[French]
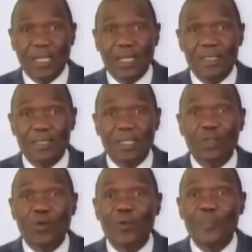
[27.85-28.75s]
chaque
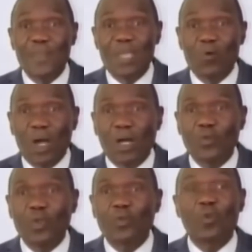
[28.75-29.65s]
haïtien dans le
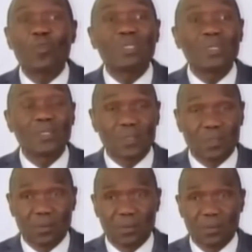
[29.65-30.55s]
miroir de notre conscience,